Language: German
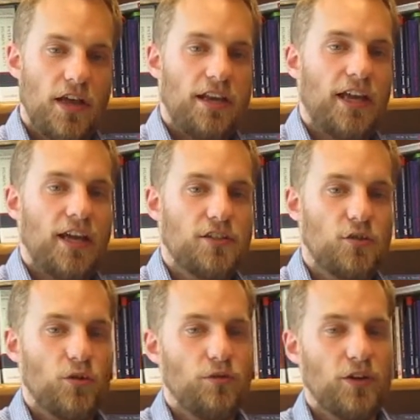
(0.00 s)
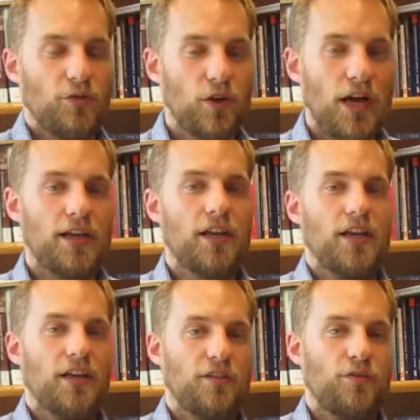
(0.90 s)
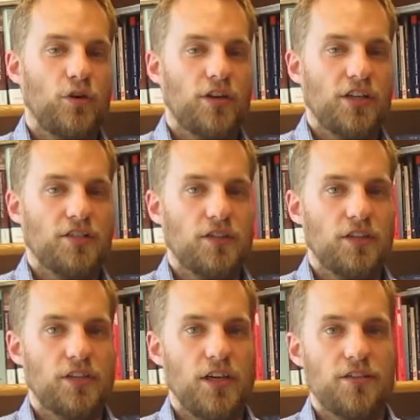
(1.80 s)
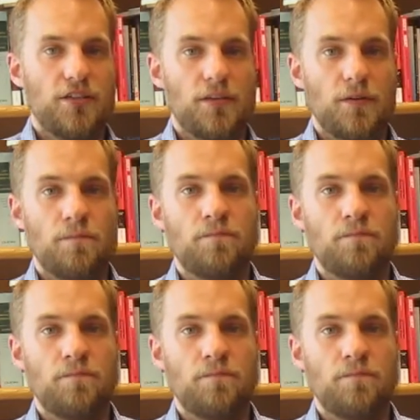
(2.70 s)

eine Reaktion auf eine vorangegangene Völkerrechtswidrigkeit sind.